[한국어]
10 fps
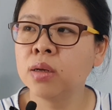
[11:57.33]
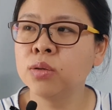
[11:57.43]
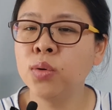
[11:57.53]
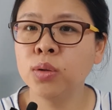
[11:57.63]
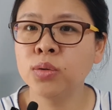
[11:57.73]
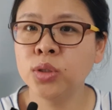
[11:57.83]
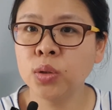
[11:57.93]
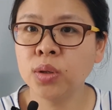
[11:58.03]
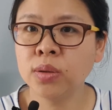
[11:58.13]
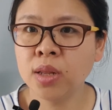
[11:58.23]
의외로
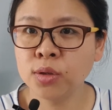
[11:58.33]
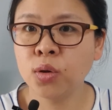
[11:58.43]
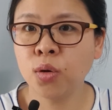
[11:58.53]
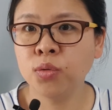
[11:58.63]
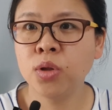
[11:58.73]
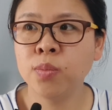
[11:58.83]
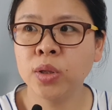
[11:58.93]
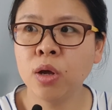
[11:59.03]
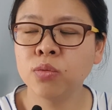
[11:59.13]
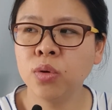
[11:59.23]
시원해서
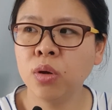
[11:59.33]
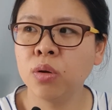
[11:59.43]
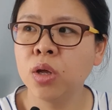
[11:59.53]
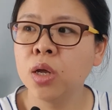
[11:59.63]
견딜만 하고요.